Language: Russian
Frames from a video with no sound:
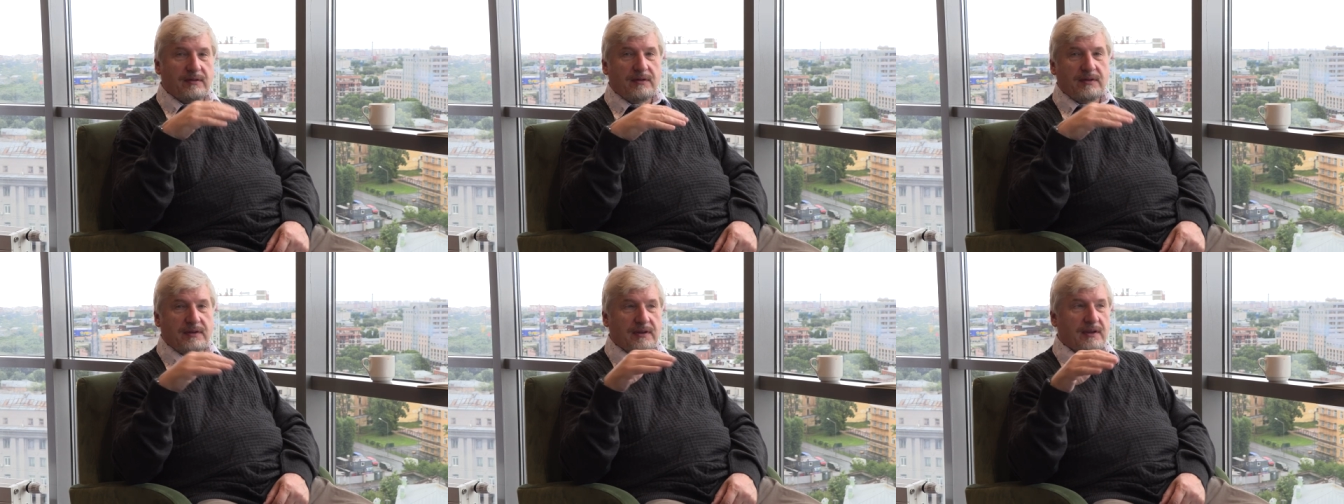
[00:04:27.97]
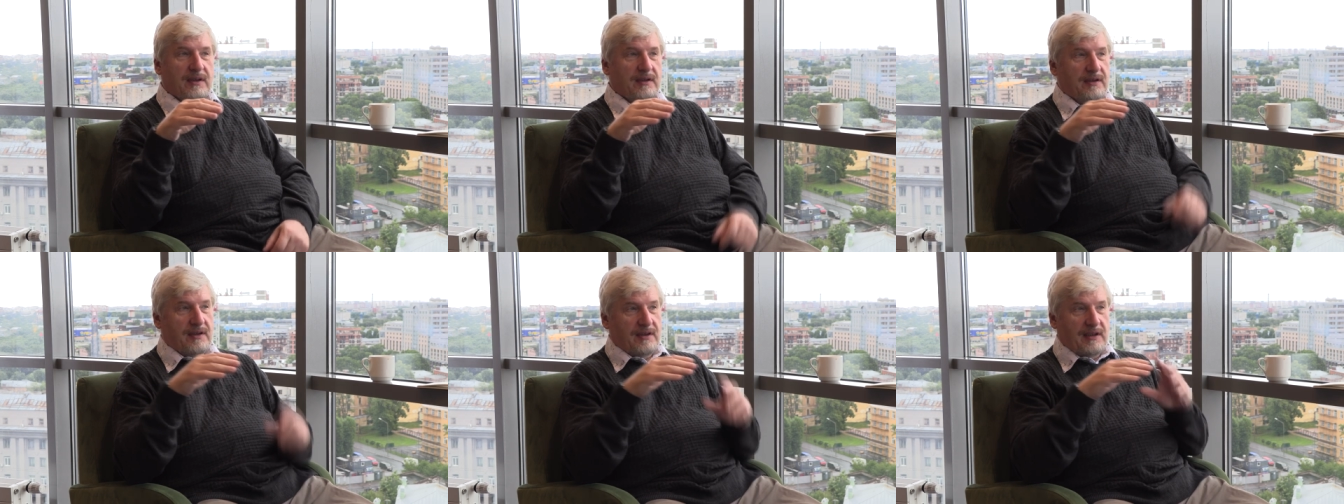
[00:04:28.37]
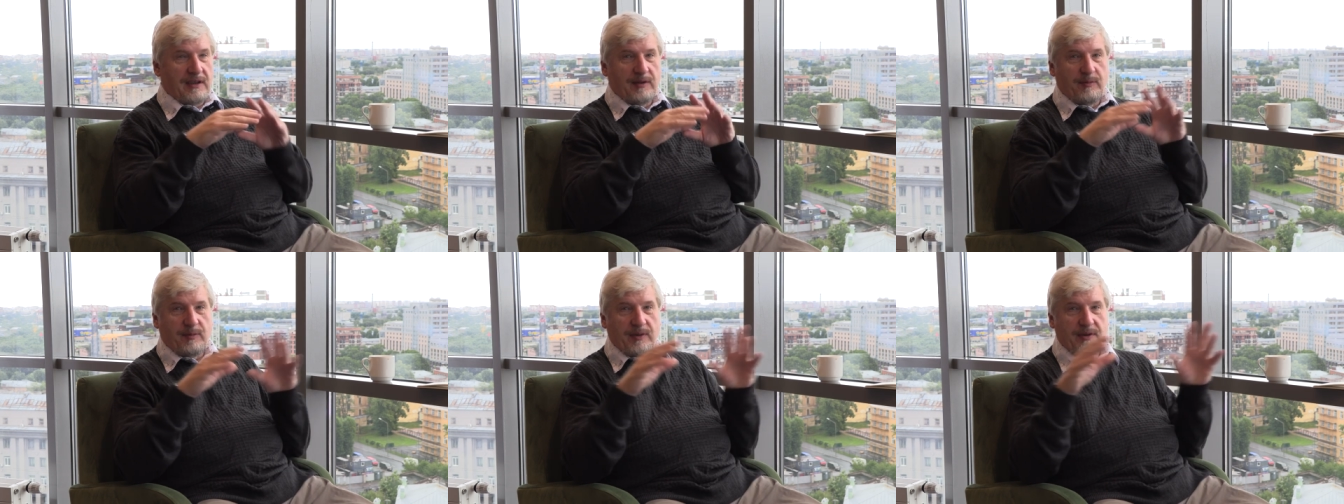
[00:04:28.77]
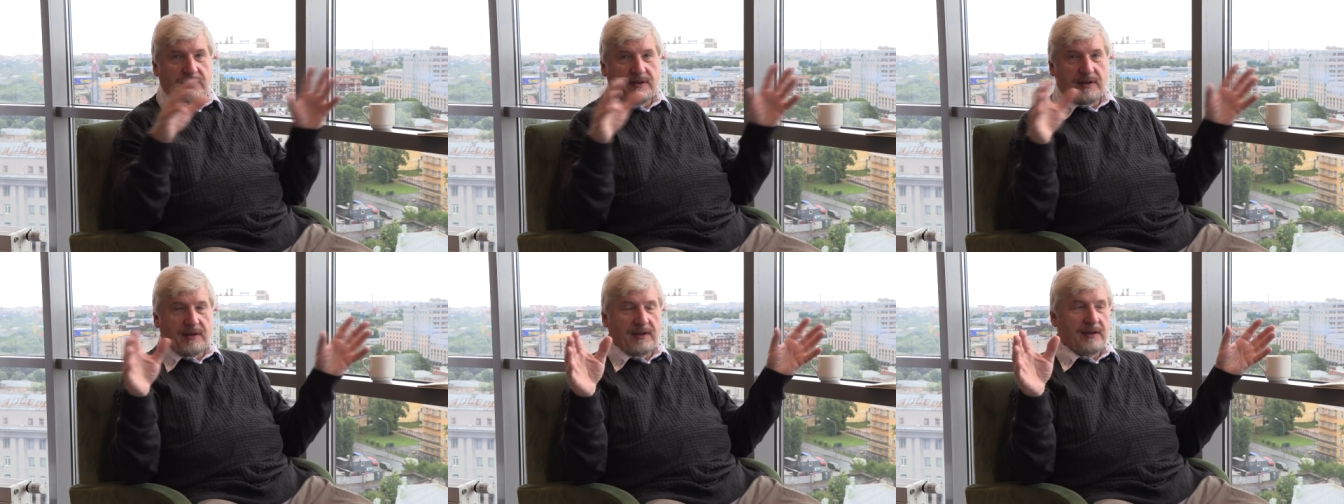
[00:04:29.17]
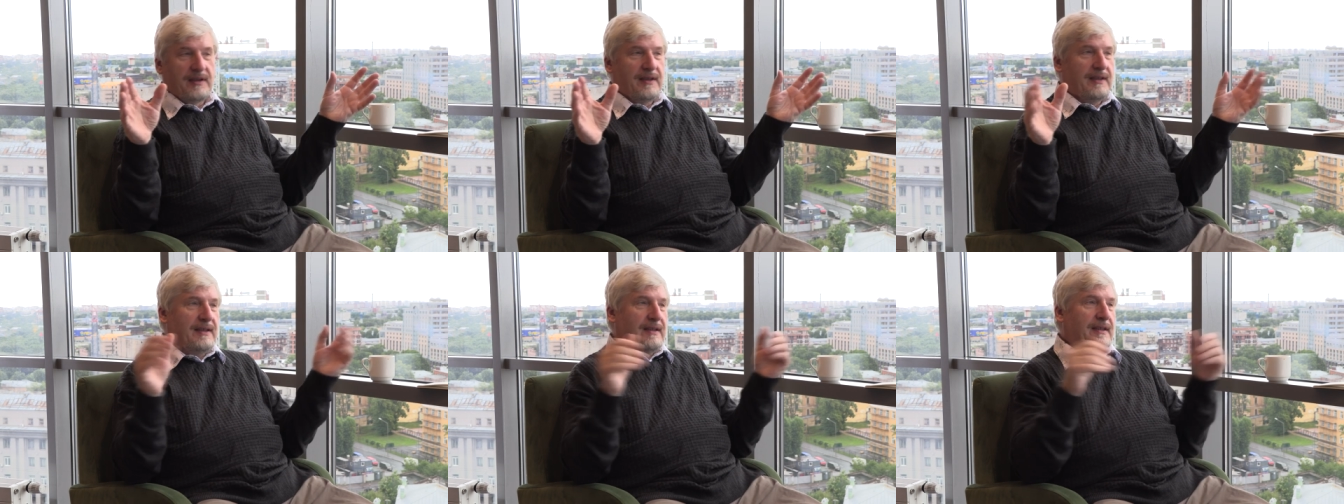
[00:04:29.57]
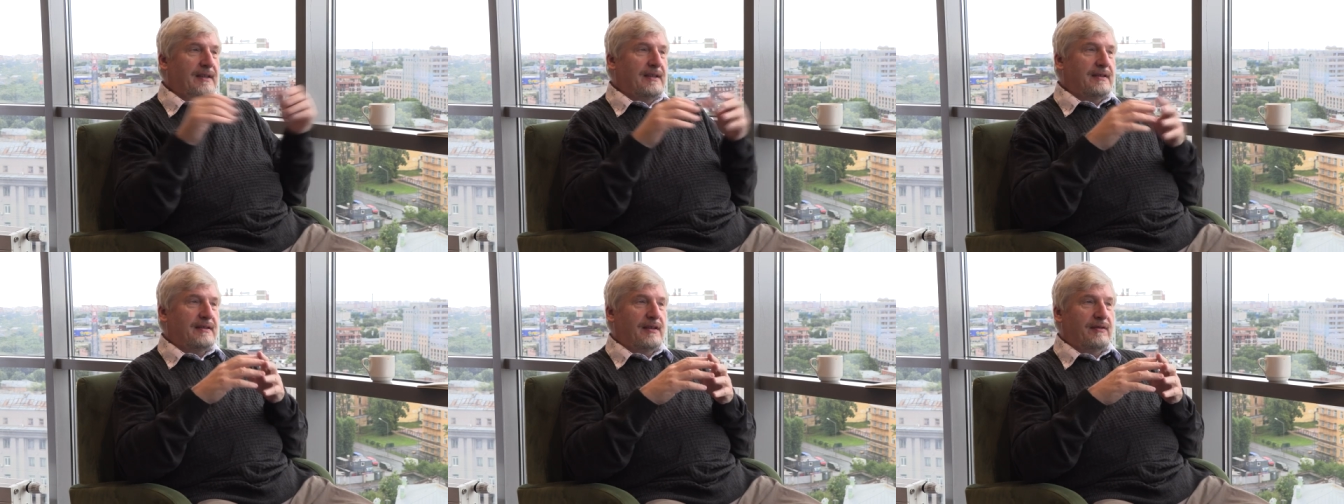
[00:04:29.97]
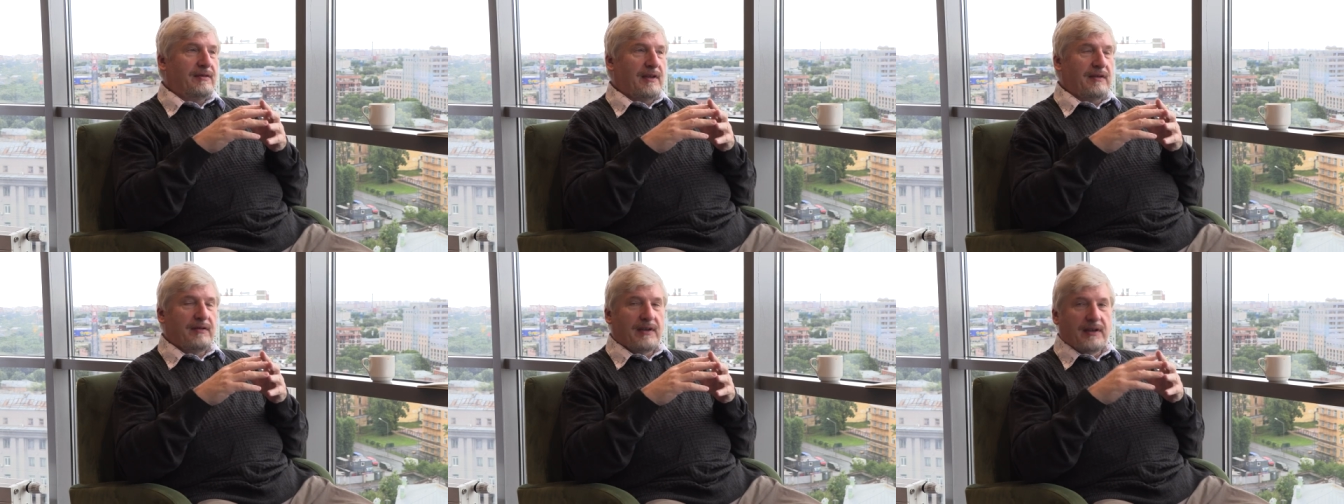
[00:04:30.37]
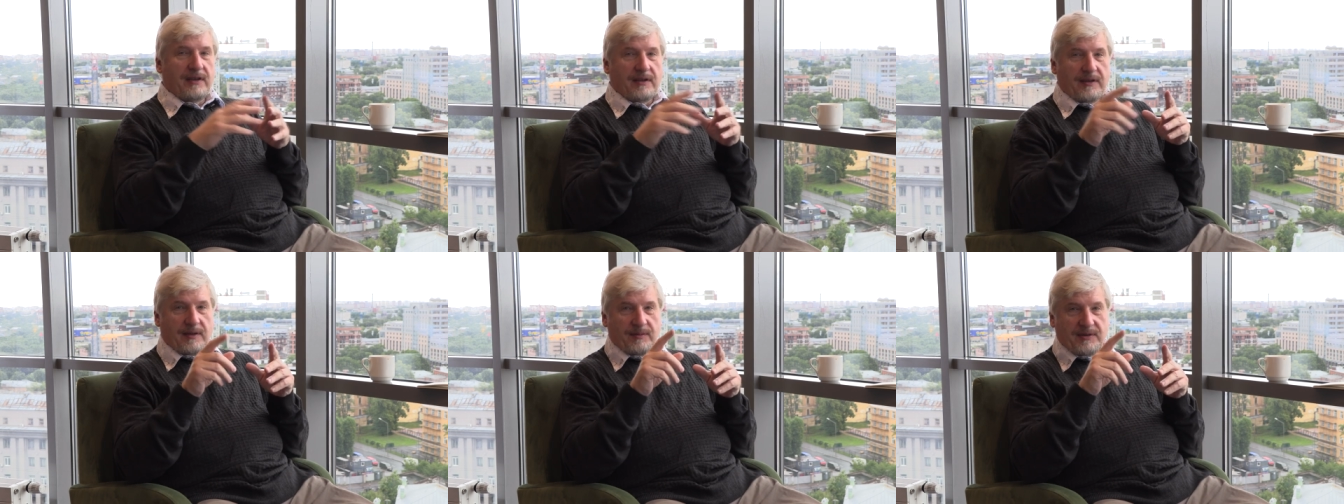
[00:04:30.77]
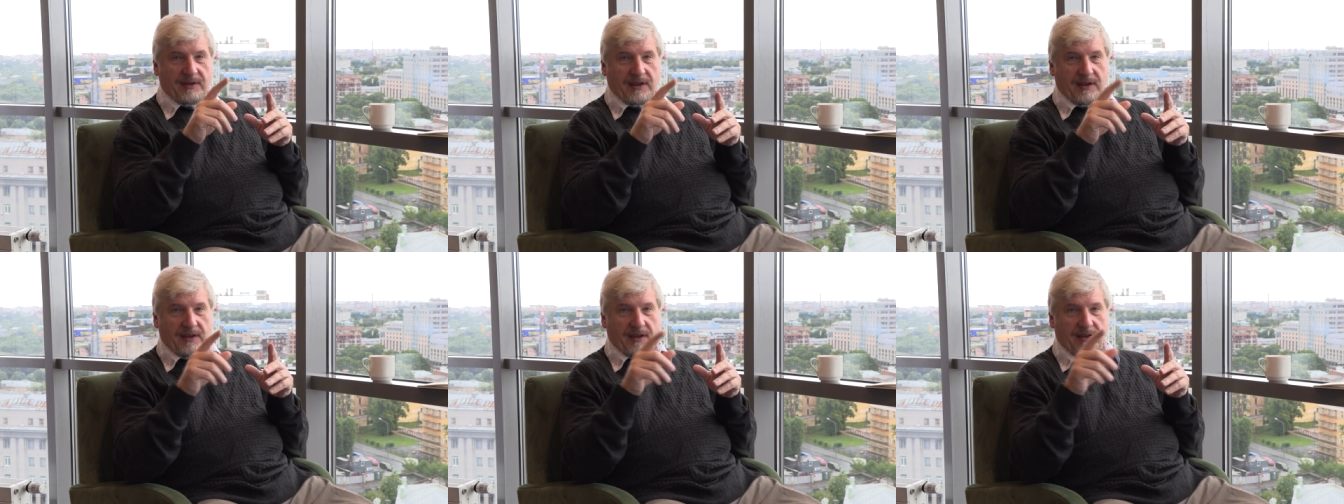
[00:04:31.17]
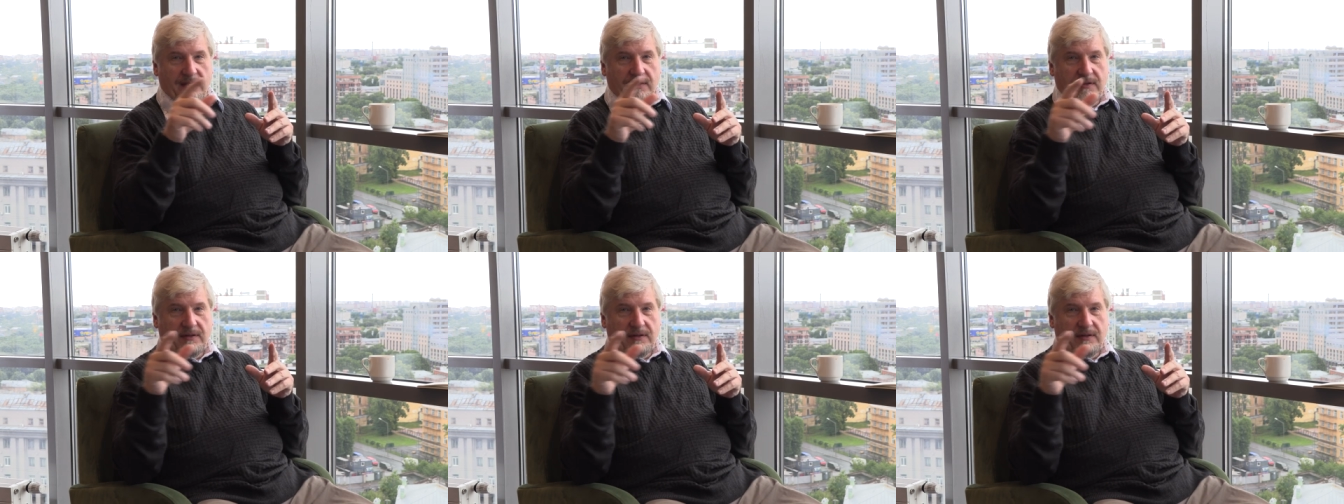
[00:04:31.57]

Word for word: то есть и когда на олимпийских соревнованиях там стоят